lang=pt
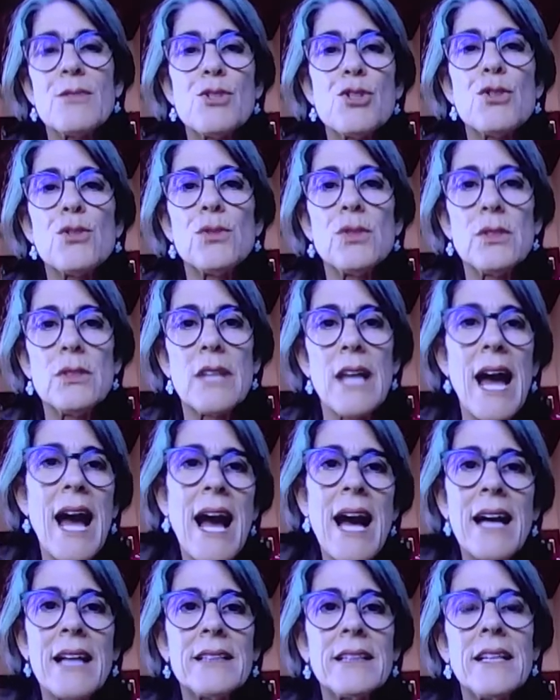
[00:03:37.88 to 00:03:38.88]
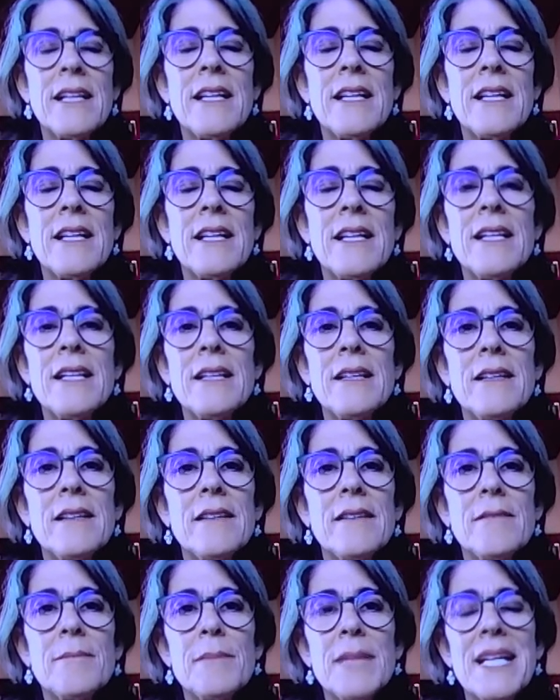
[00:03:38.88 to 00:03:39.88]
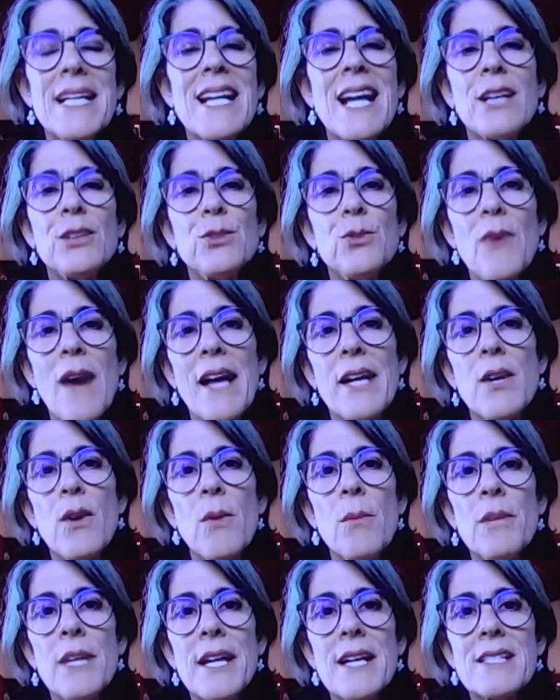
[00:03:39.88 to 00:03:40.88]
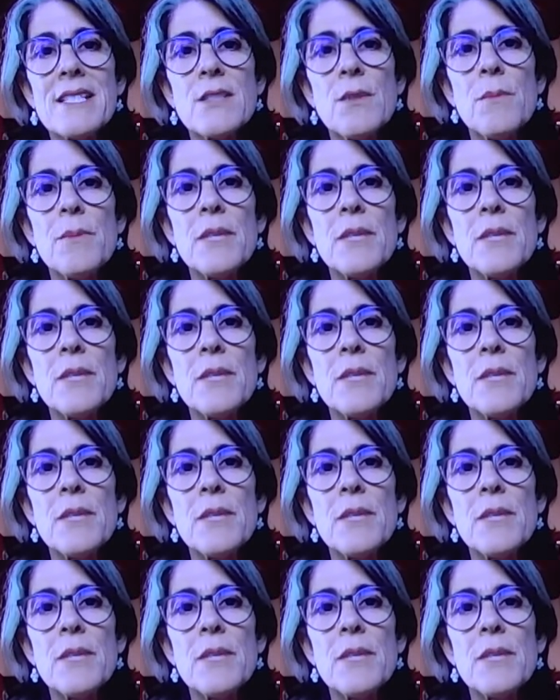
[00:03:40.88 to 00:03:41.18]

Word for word: estudar, né, me graduar em comunicação,